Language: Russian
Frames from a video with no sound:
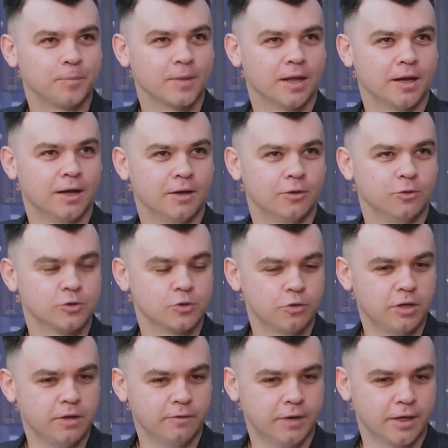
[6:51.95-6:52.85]
А, но
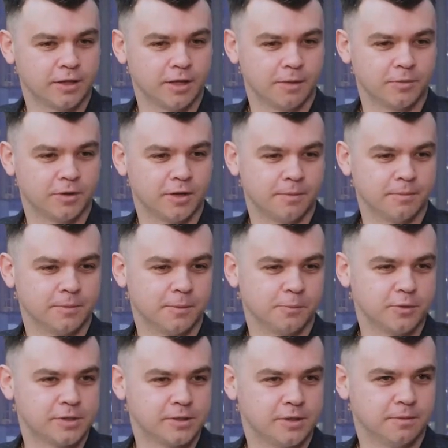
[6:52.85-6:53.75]
суть не в этом. Там,
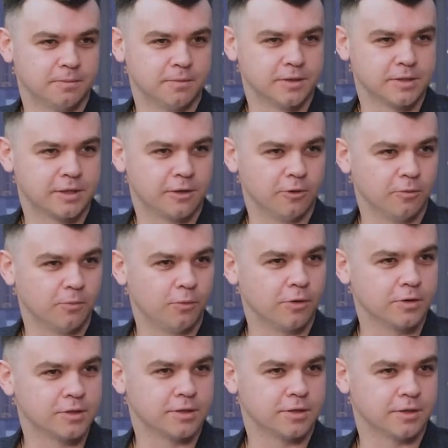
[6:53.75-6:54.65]
допустим,
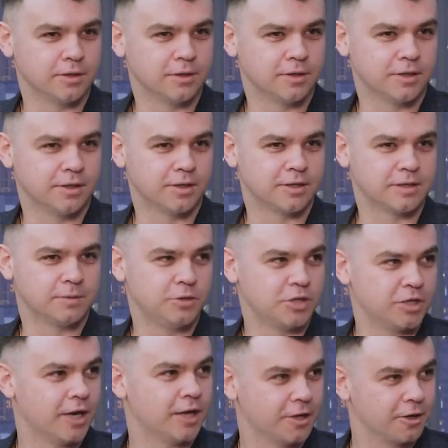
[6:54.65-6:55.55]
Skillbox э,
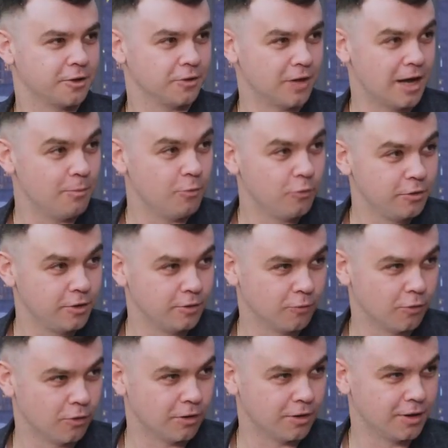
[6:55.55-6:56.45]
размещает рекламу у
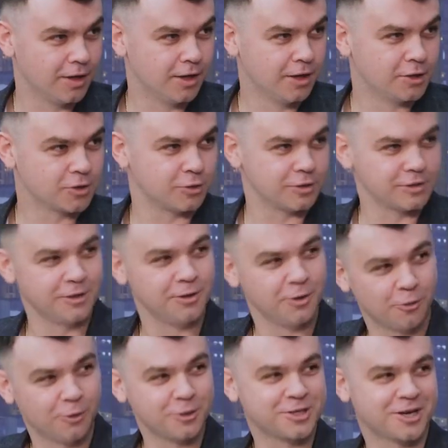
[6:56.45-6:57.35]
него – что если не
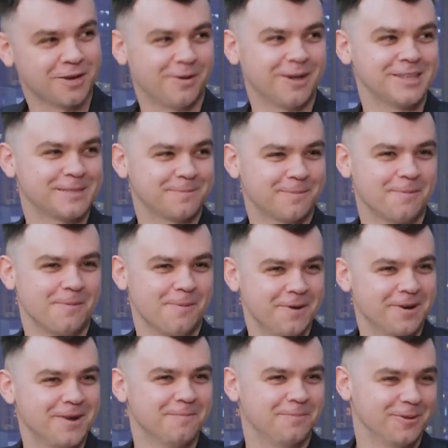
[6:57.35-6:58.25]
хочешь копаться по
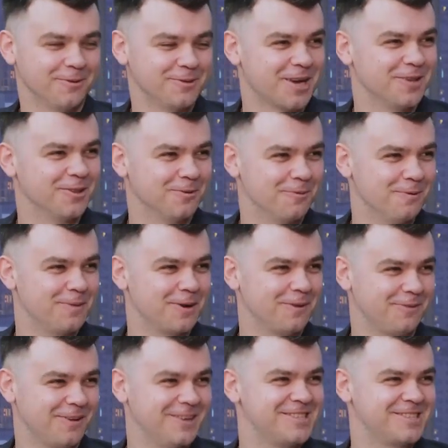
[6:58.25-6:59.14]
помойкам, получай новую ну,
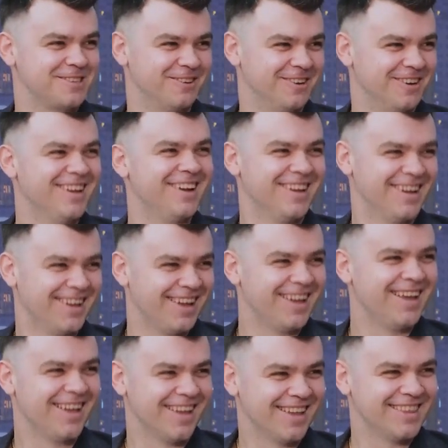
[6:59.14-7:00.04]
профессию. Ну, вот противного,
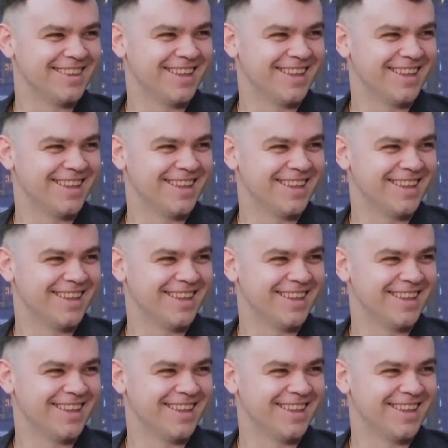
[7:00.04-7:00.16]
то есть.